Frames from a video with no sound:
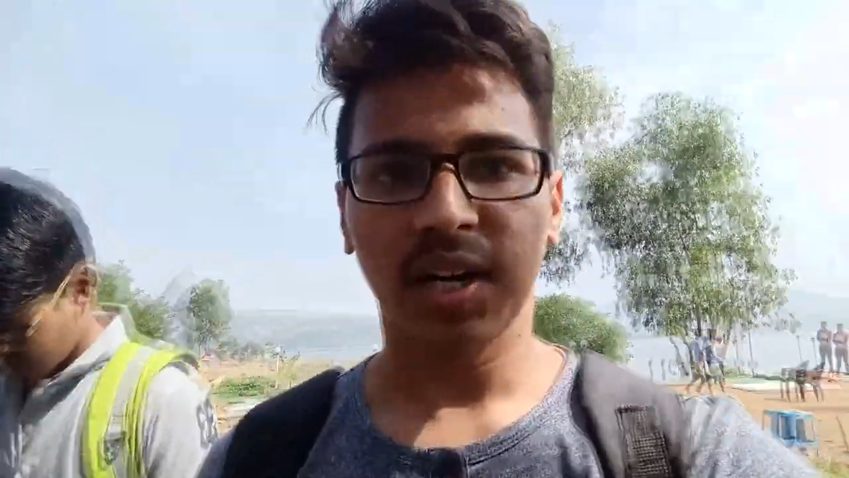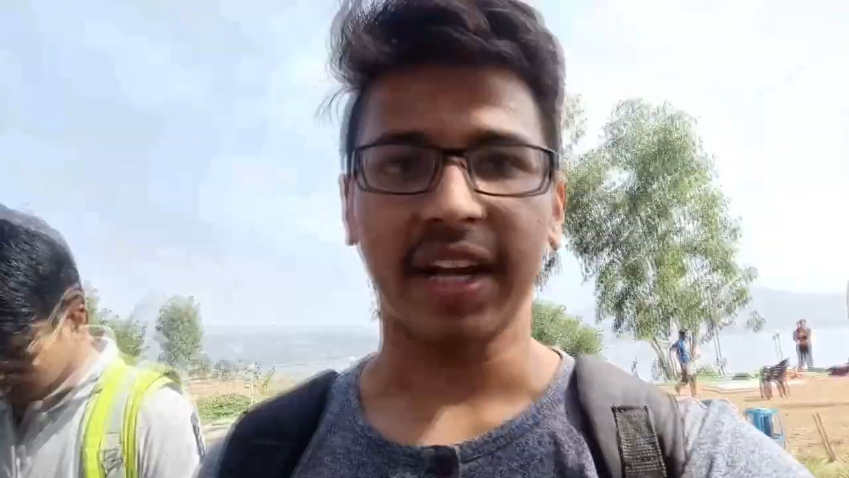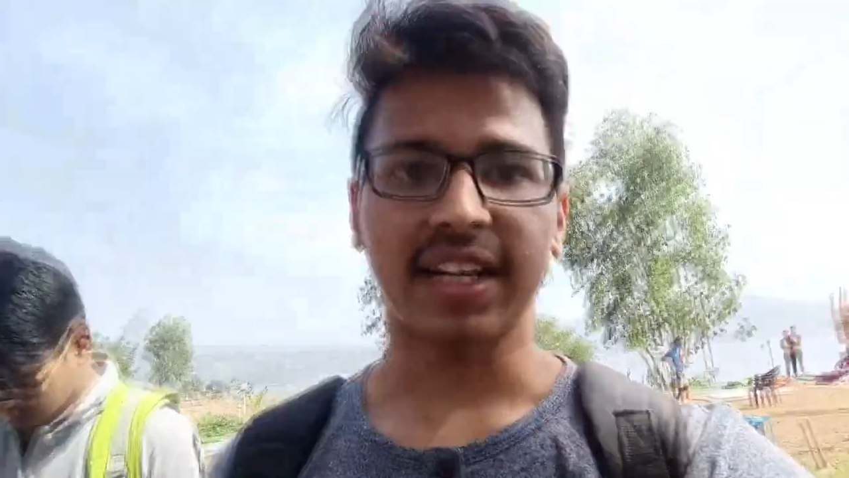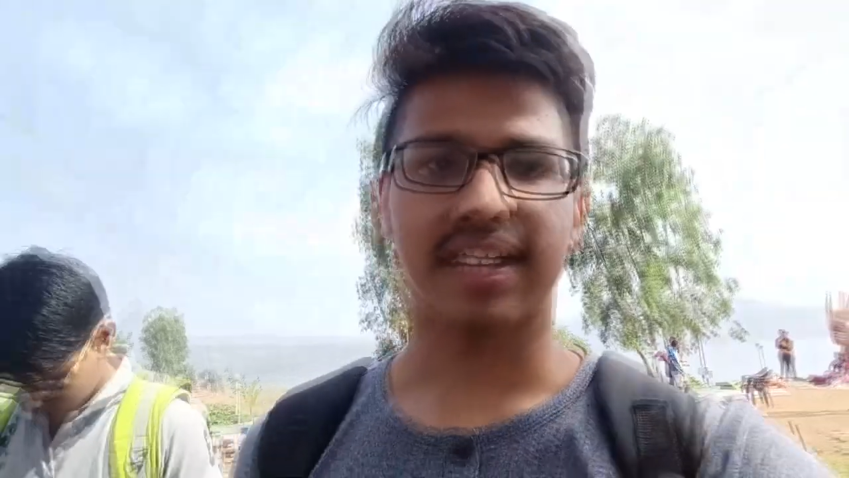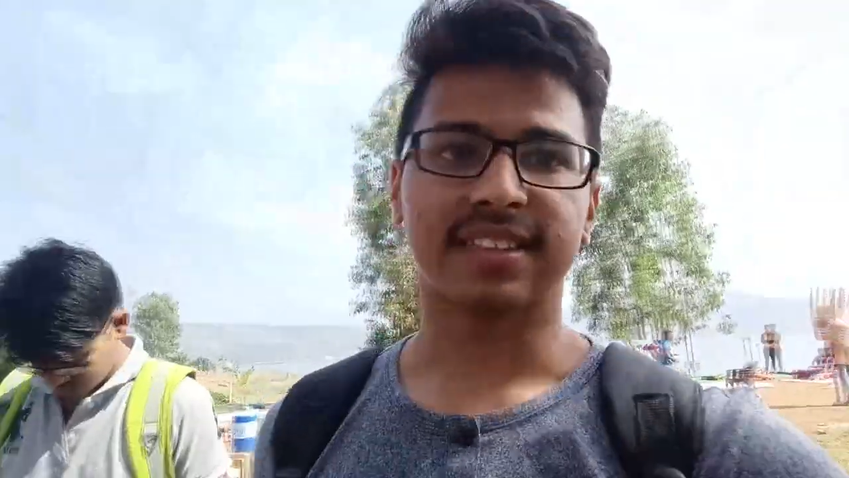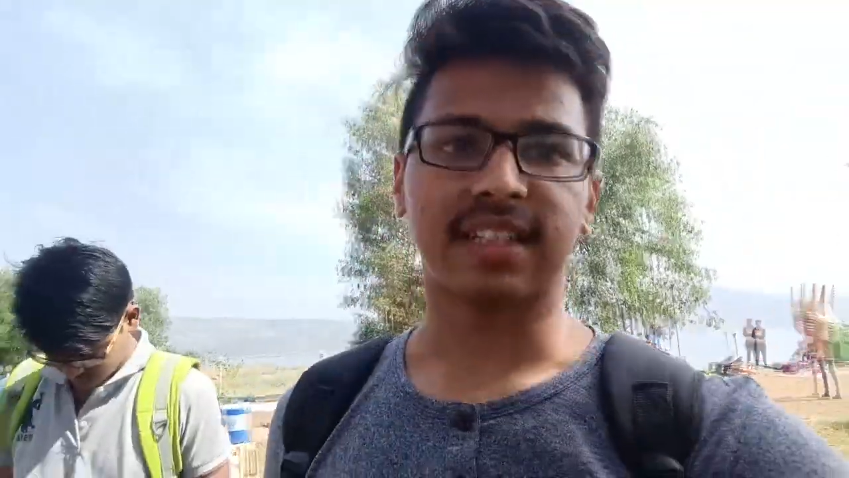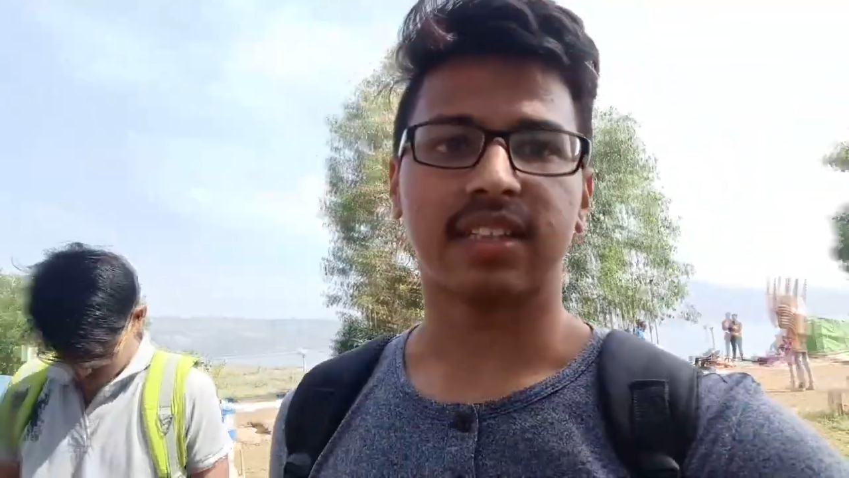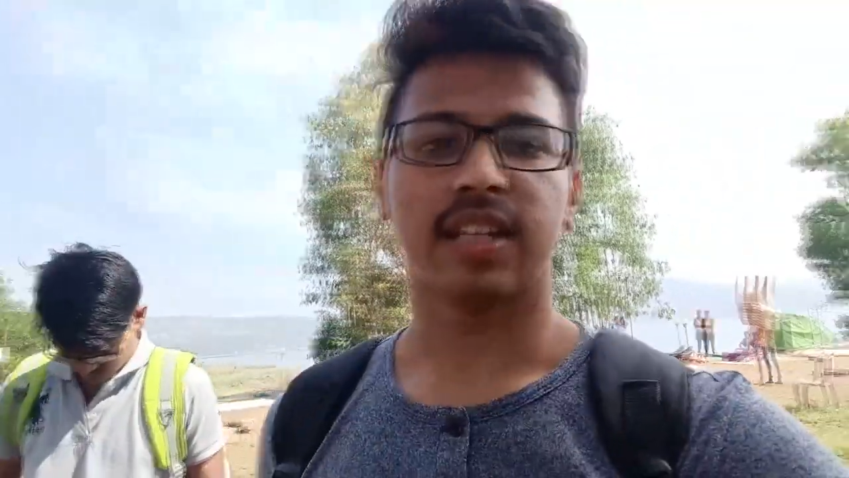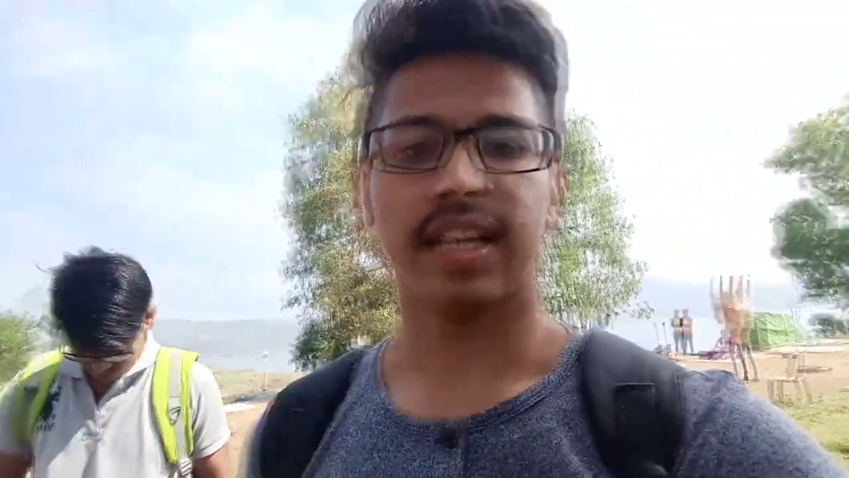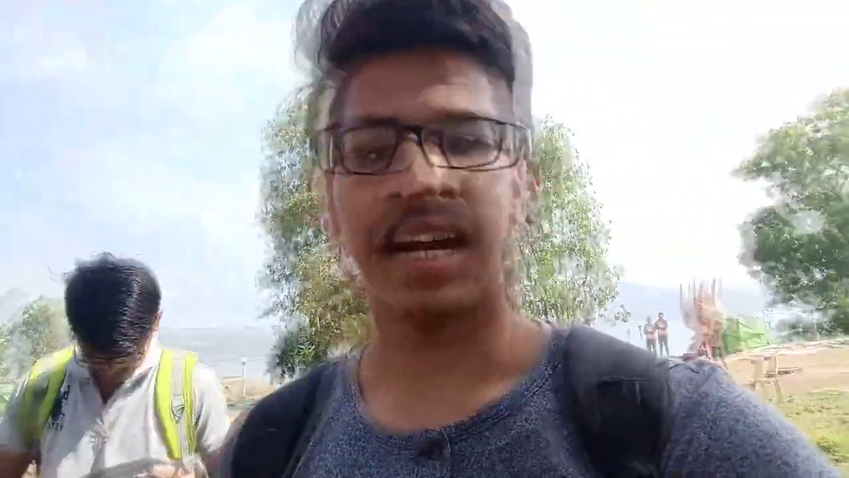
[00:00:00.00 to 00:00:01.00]
ट्रैक कर
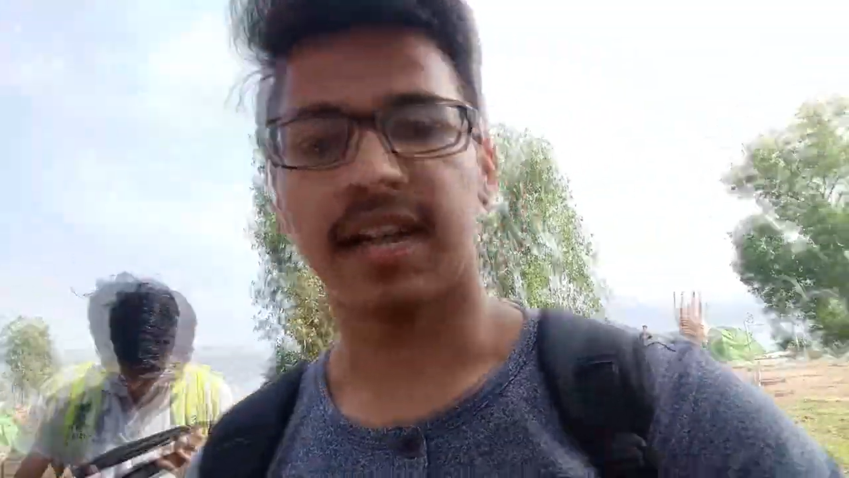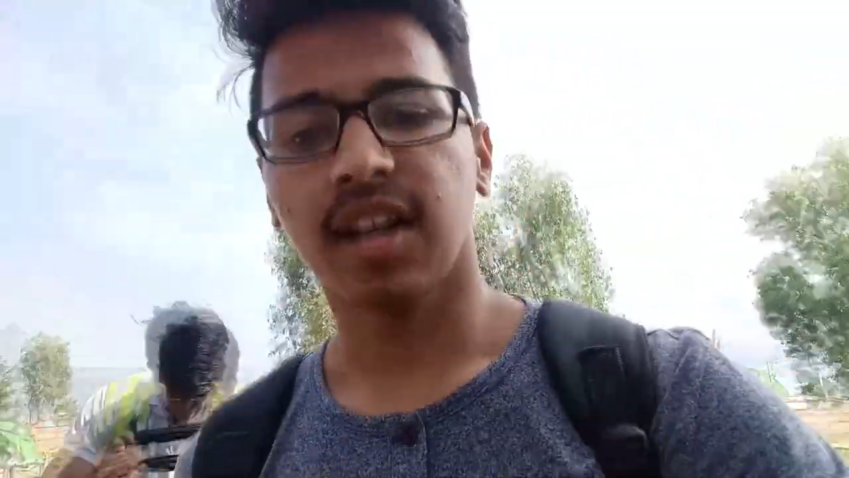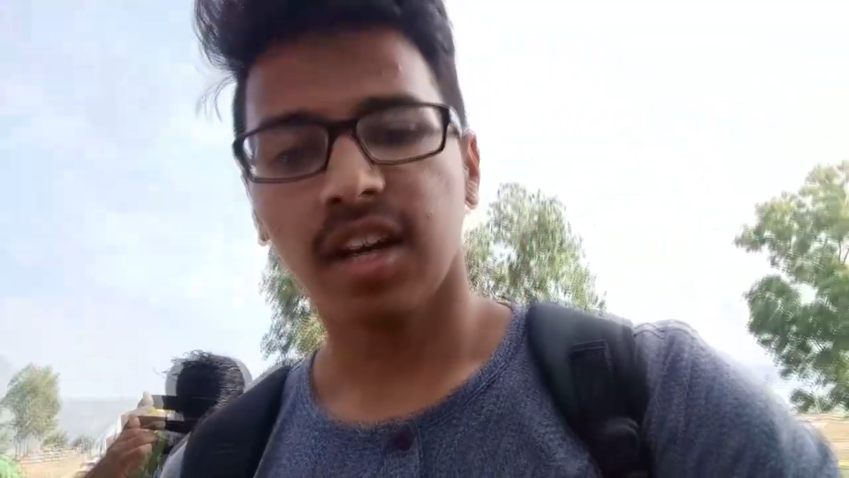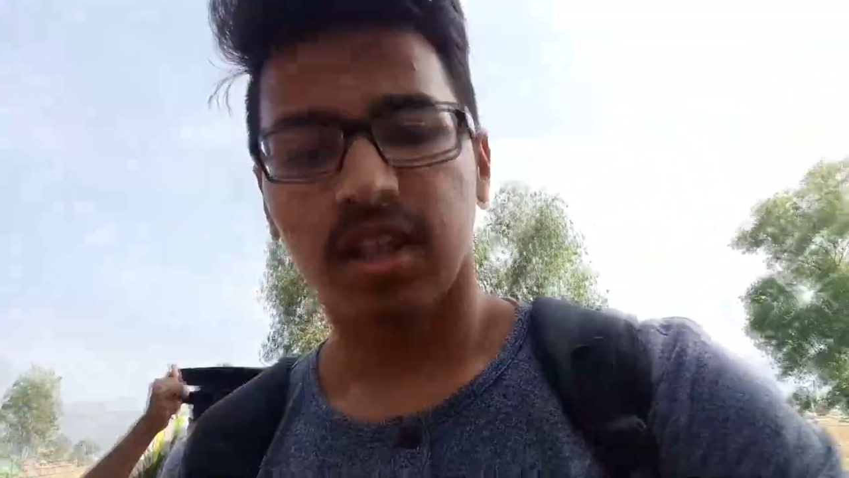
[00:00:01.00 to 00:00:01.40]
सकते हैं एंड